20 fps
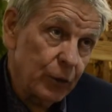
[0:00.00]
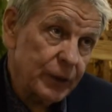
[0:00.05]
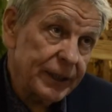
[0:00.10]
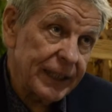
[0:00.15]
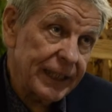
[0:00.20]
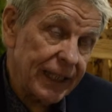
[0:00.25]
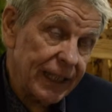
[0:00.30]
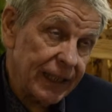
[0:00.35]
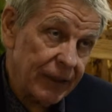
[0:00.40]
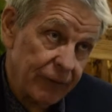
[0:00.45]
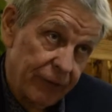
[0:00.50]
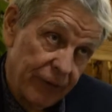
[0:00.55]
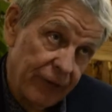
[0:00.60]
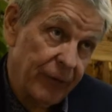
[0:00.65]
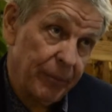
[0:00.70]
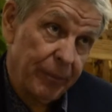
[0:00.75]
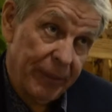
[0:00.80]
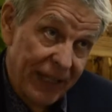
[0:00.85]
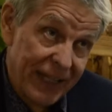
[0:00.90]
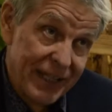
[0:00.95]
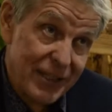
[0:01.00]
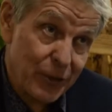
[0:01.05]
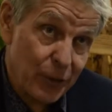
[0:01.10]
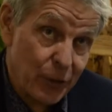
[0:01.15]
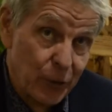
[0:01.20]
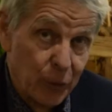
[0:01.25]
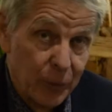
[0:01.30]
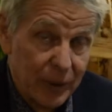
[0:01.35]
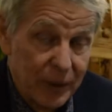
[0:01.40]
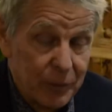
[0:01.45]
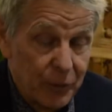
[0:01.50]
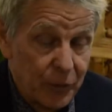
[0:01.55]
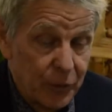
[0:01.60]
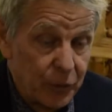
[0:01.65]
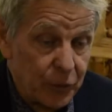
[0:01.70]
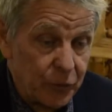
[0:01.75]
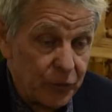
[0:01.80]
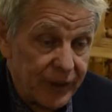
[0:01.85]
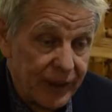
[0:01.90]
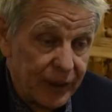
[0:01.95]
lors des presque complètement
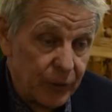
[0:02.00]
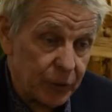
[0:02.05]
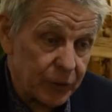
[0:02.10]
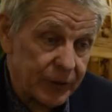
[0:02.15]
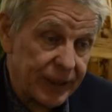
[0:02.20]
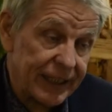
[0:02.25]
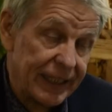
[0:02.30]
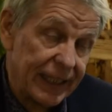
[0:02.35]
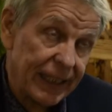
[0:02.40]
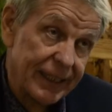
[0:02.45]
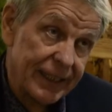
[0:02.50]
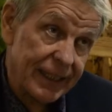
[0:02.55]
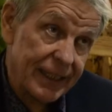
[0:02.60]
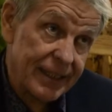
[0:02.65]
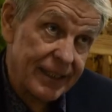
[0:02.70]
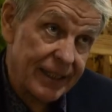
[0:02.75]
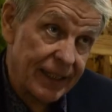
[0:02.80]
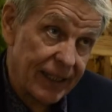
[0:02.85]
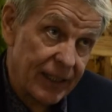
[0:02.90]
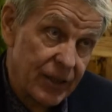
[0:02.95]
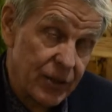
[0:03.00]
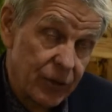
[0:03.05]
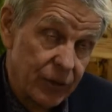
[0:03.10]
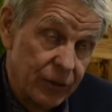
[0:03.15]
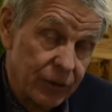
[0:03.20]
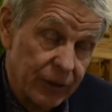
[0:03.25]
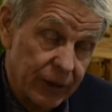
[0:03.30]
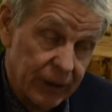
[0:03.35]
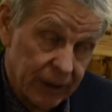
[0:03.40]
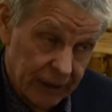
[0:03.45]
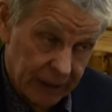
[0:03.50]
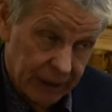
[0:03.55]
renouvelé lors des dernières élections.